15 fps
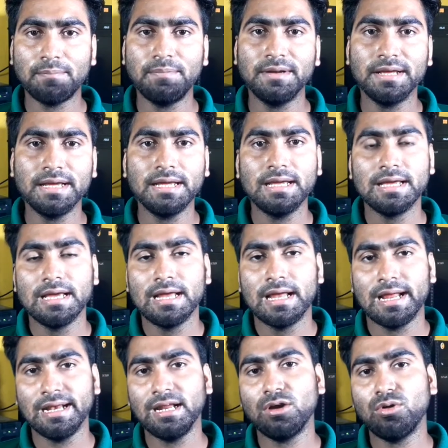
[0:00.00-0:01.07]
আপনি
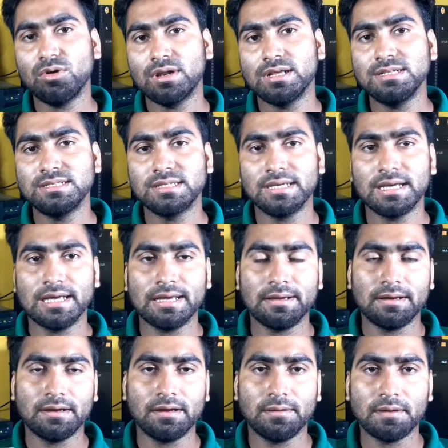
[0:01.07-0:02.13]
এটা করেন যে
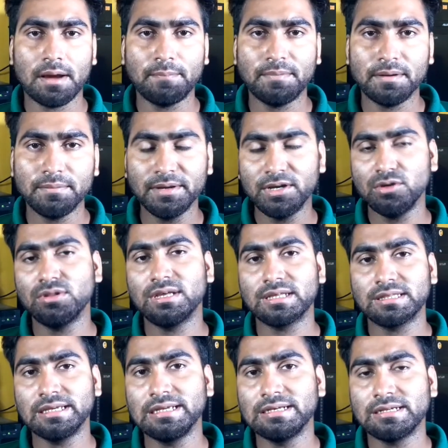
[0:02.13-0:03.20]
আপনার ভিডিও
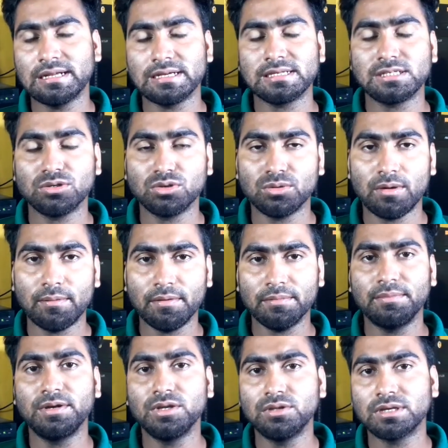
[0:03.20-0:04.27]
দেখতে ইন্টারেস্ট অথবা
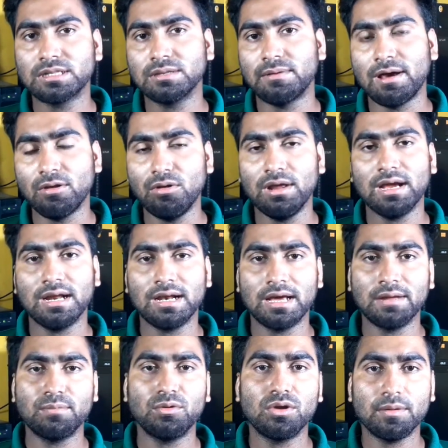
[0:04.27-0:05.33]
আপনার ভিডিও দেখতে ভালো লাগে না
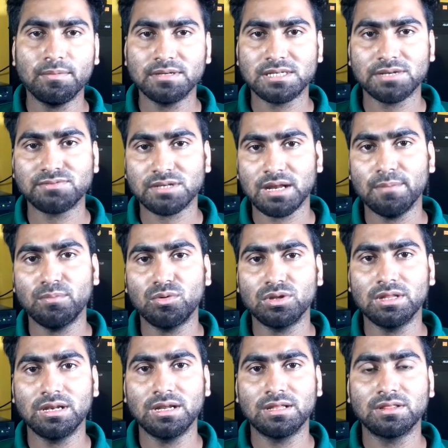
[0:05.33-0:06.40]
এরপর আপনি সাবস্ক্রাইব
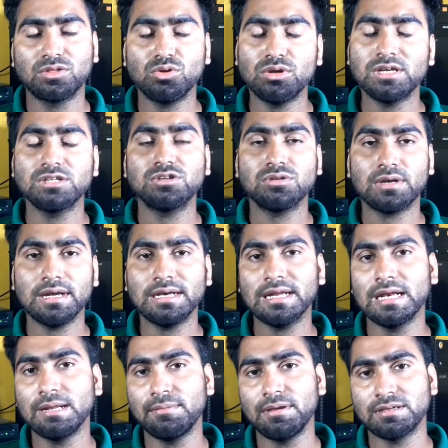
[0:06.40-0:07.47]
করে দিলেন তো এটা তো
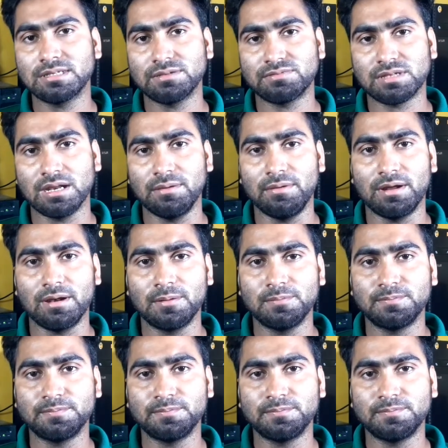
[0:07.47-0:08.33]
কেটে নেবে সাবস্ক্রাইবার